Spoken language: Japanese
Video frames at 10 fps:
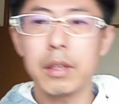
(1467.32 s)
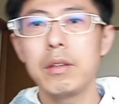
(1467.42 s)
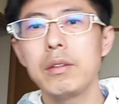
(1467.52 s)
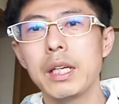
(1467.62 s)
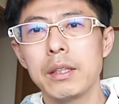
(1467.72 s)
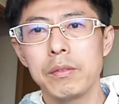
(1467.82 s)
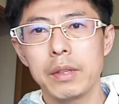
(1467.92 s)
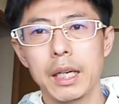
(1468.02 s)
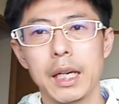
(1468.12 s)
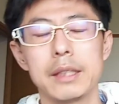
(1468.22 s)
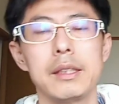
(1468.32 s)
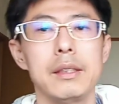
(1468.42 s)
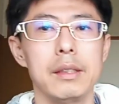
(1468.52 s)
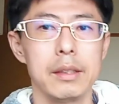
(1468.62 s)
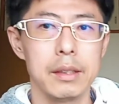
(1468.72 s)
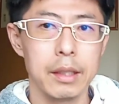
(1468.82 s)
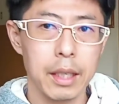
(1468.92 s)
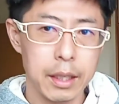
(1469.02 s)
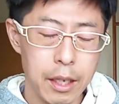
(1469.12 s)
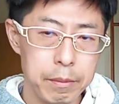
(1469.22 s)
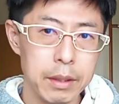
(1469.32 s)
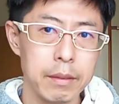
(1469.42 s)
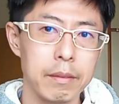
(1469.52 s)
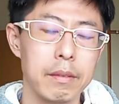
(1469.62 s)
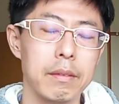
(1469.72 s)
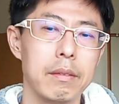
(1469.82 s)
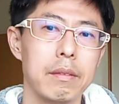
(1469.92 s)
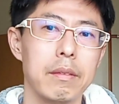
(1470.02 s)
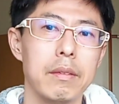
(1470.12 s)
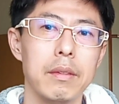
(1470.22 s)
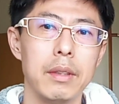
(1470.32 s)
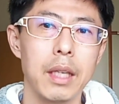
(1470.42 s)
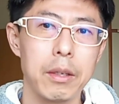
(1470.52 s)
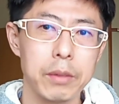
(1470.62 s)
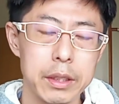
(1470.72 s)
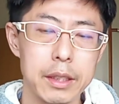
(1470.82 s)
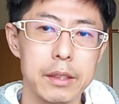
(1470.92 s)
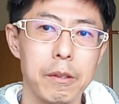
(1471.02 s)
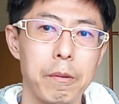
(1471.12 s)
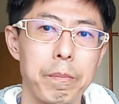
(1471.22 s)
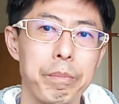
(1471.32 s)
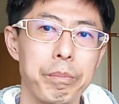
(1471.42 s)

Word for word: 球団の数がだいぶややこしいんですよ。